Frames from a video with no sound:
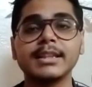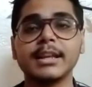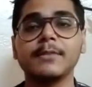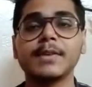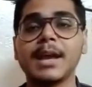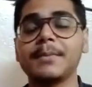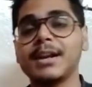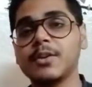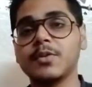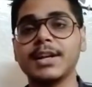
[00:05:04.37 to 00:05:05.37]
की तरफ
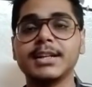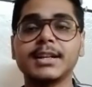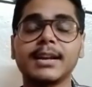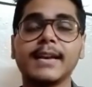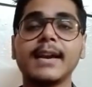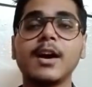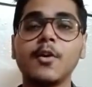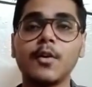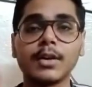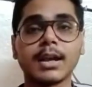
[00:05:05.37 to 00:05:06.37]
कैमरा रोटेट करने का
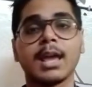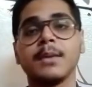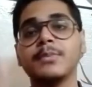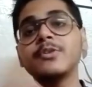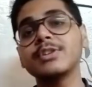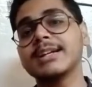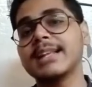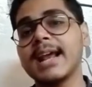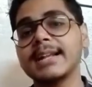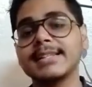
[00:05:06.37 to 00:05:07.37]
और म्यूज़िक
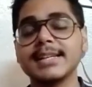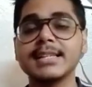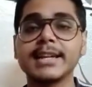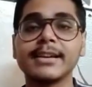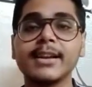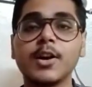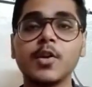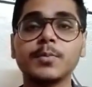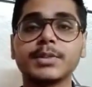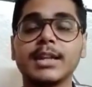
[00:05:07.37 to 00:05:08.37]
ट्रैक चेंज करने का
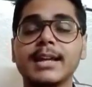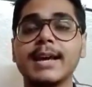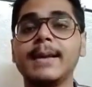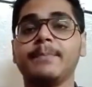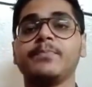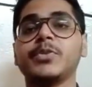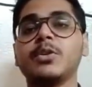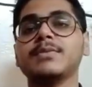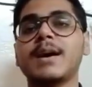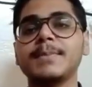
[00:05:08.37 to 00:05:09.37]
ऑप्शन है
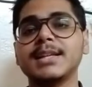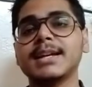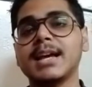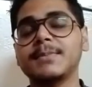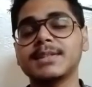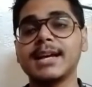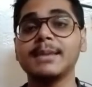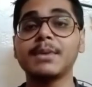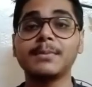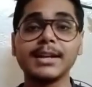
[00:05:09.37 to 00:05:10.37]
तो वहाँ पे जाके आप सारे
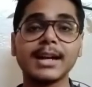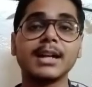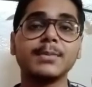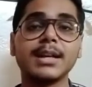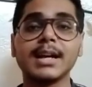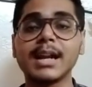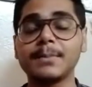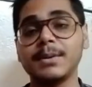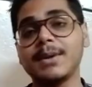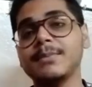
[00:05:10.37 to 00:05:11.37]
मेमोरी कार्ड में अगर
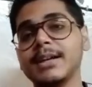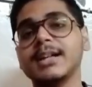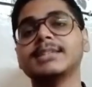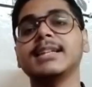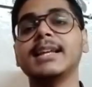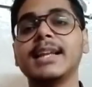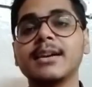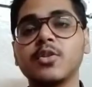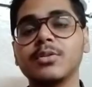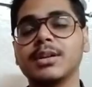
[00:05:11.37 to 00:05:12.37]
आपने मेमोरी कार्ड से लेना
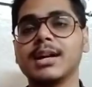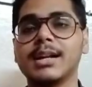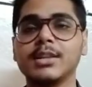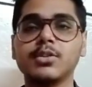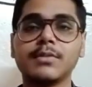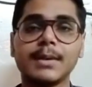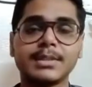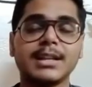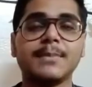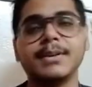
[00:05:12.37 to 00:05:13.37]
है कोई गाना तो वहाँ
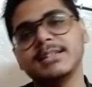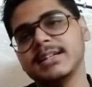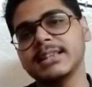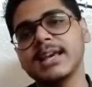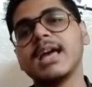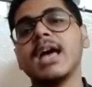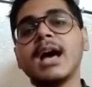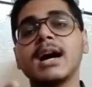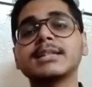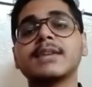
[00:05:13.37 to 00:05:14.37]
से आप ले सकते हैं
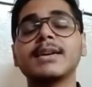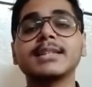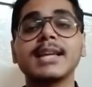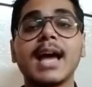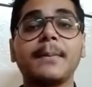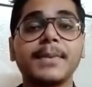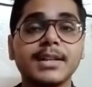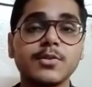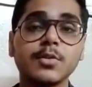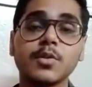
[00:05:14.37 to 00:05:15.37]
अदरवाइज़ ऐप
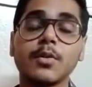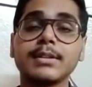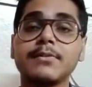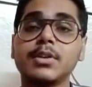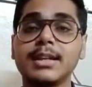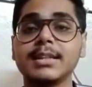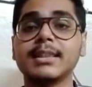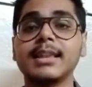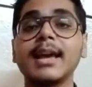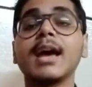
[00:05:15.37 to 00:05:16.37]
के जो सॉन्ग्स है वो ले
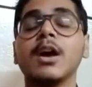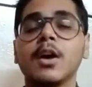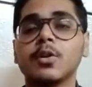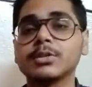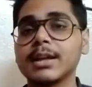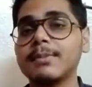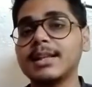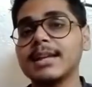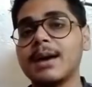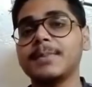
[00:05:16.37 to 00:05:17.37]
सकते हैं उसके
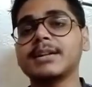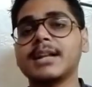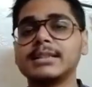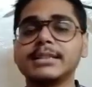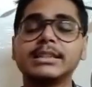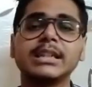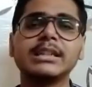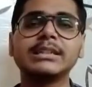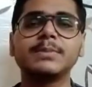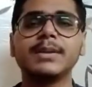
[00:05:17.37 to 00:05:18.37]
बाद यहाँ पे
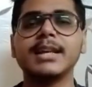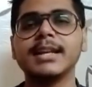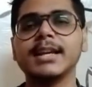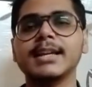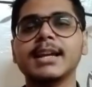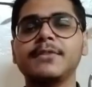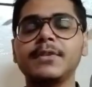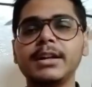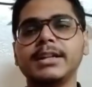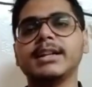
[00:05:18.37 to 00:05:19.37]
ट्रांजिशंस पता नहीं क्या क्या
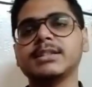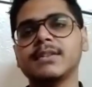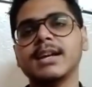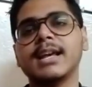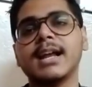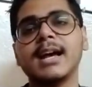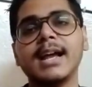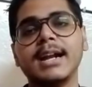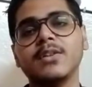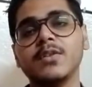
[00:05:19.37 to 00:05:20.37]
फिल्टर्स वगैरह
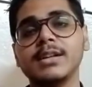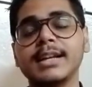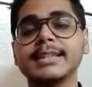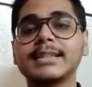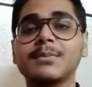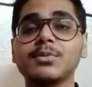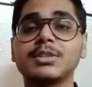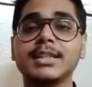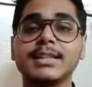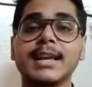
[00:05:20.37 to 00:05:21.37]
एंड ऑल ये सब
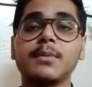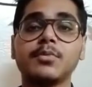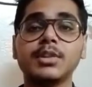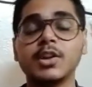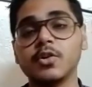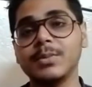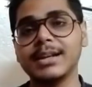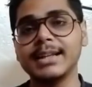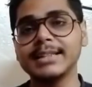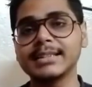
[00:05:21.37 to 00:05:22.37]
कुछ चीज़ें आपको देखने को
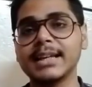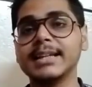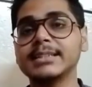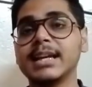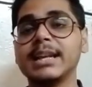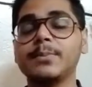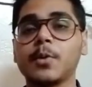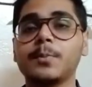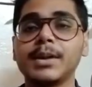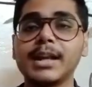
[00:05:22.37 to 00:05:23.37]
मिल रही है सारी की सारी
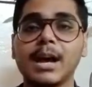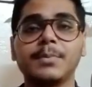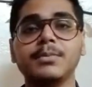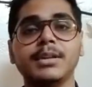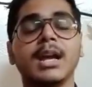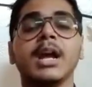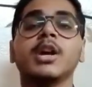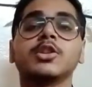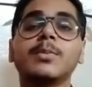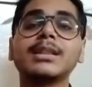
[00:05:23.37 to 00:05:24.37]
प्रॉपर यहाँ पे भी
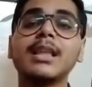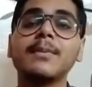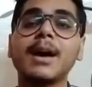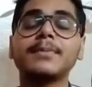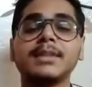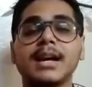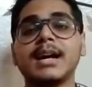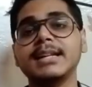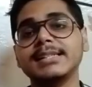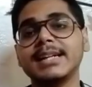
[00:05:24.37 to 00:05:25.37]
तो मतलब आप
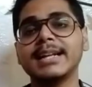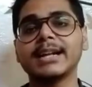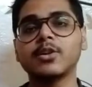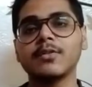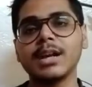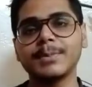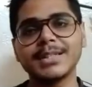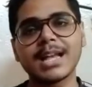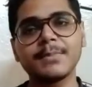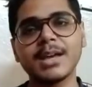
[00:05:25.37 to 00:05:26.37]
लगा लीजिए टिकटॉक वाला
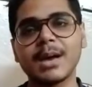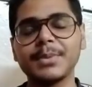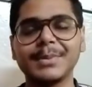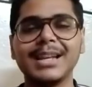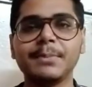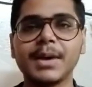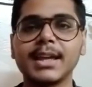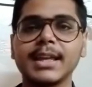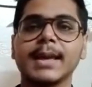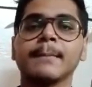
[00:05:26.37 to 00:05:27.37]
मज़ा आप यहाँ पे भी ले
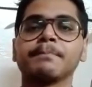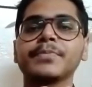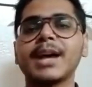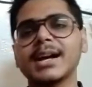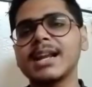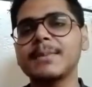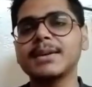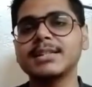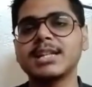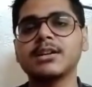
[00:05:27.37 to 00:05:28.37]
पाएंगे अगर आप
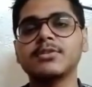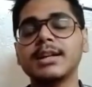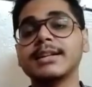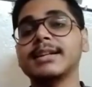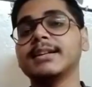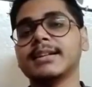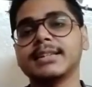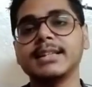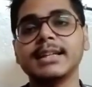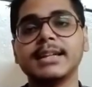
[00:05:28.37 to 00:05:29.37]
अच्छा कंटेंट क्रिएट
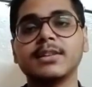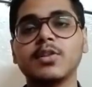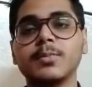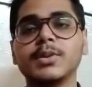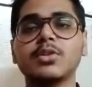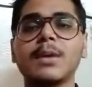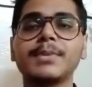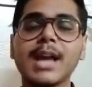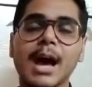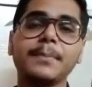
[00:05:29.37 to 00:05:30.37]
करते थे टिकटॉक पे तो आप
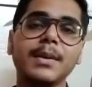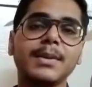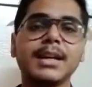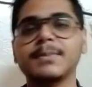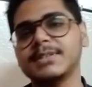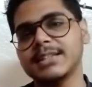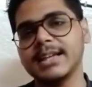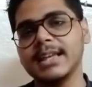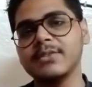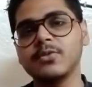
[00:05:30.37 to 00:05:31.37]
यहाँ पे भी कर
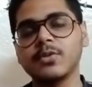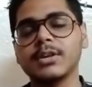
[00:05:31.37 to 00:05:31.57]
सकेंगे वो